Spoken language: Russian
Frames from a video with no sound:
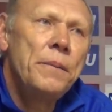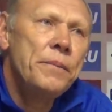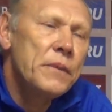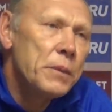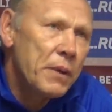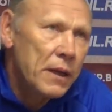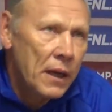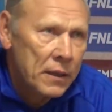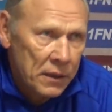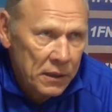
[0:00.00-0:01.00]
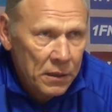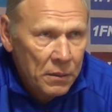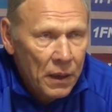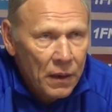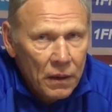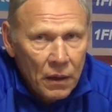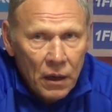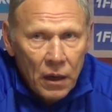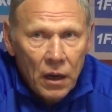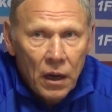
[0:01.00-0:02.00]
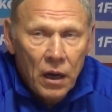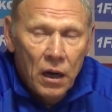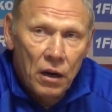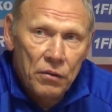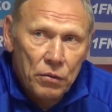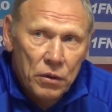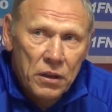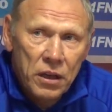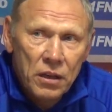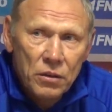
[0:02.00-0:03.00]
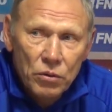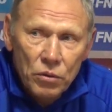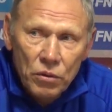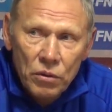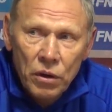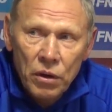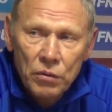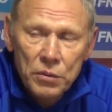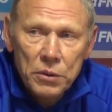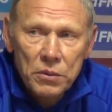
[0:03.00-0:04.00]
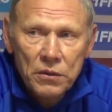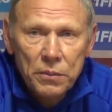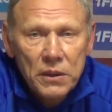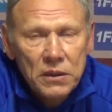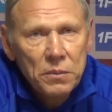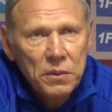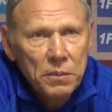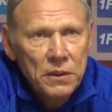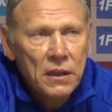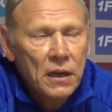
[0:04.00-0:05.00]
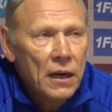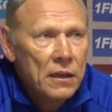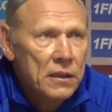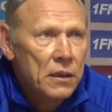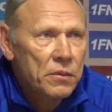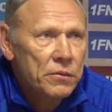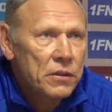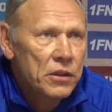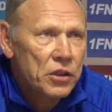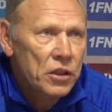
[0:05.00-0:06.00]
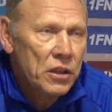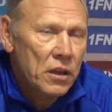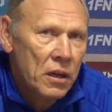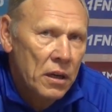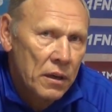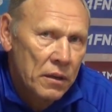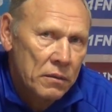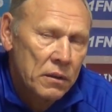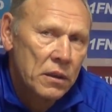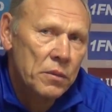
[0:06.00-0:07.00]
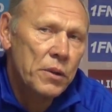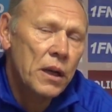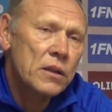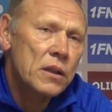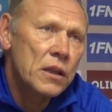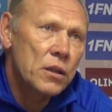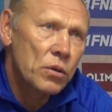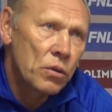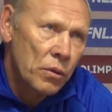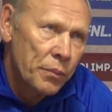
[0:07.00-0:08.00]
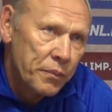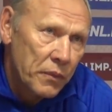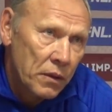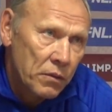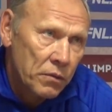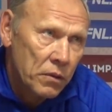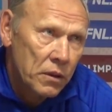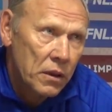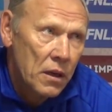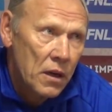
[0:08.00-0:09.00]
неприятностями. А вот. Ну, в общем-то, в принципе, постарались как бы выдержать вот этот план на игру. Ну вот.